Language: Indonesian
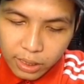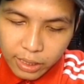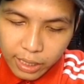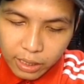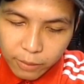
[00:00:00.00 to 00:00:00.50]

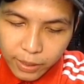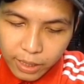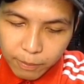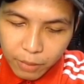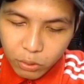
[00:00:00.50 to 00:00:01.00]
dan di
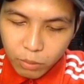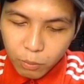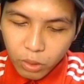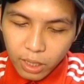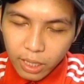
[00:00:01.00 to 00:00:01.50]
bagian
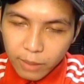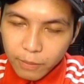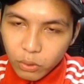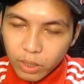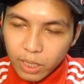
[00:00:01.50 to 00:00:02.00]
password pula
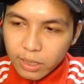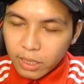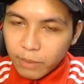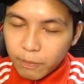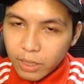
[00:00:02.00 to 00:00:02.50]
kamu masukkan
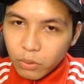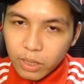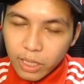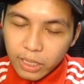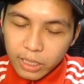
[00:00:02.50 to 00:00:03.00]
saja
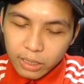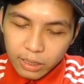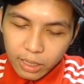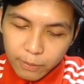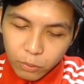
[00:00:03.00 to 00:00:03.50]
password yang ingin
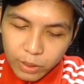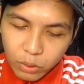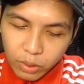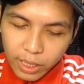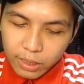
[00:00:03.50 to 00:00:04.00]
kamu
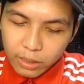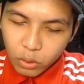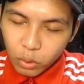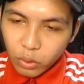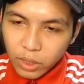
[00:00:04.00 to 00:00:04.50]
masukkan
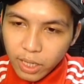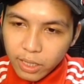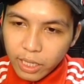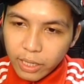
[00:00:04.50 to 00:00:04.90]
contohnya